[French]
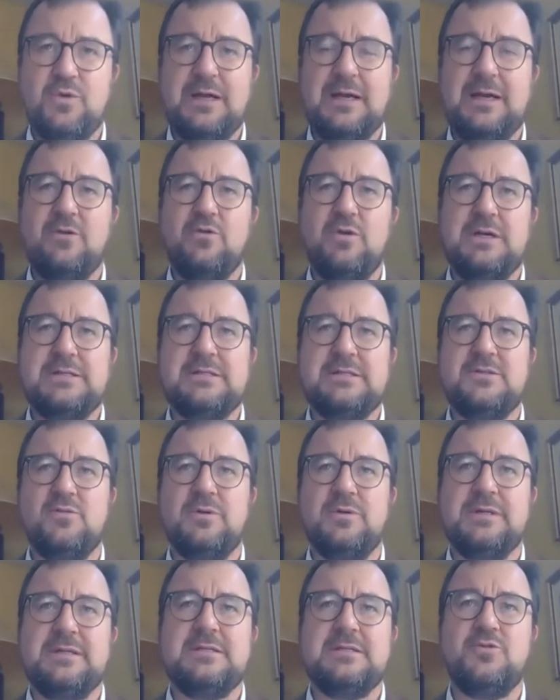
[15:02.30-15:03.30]
Donc la
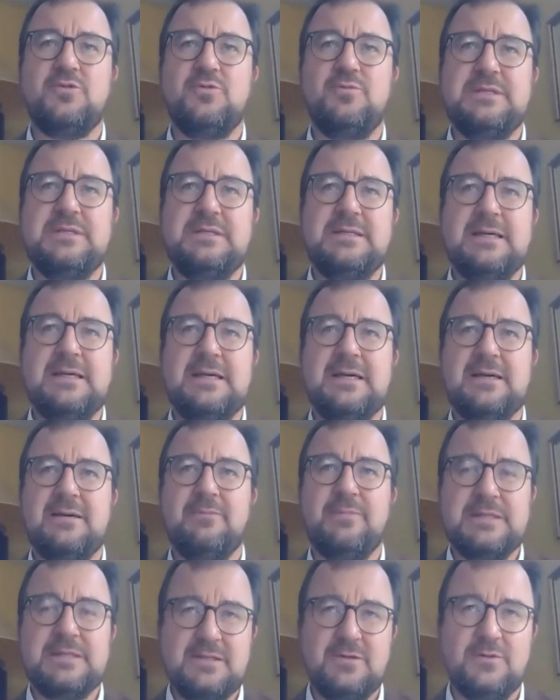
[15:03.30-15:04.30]
régulation était subsidiaire
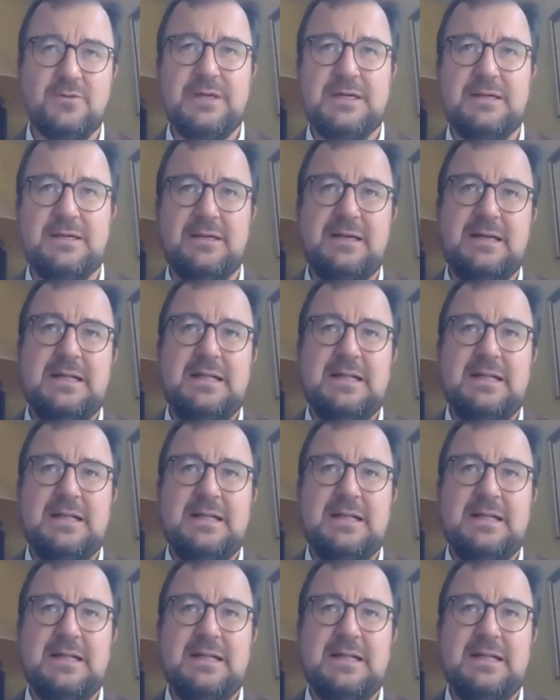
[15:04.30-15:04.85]
et pas centrale.